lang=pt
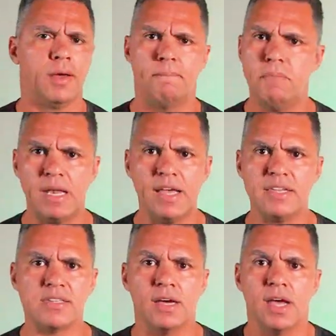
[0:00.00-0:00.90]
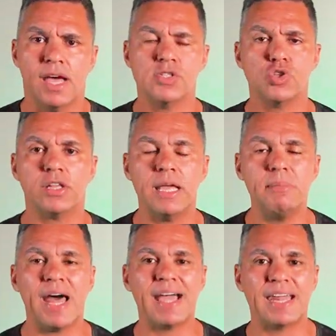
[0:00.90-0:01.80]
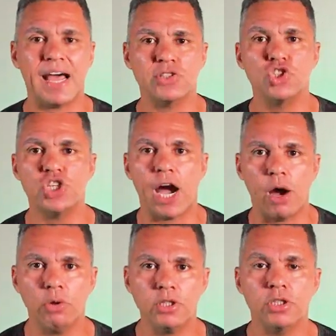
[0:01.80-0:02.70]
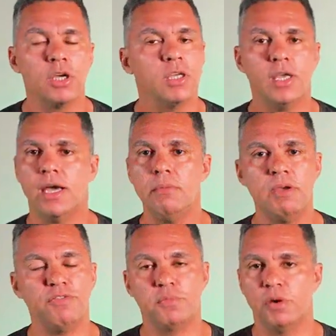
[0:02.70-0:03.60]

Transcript: beleza, é só terminar a grade de aulas e aí, minha,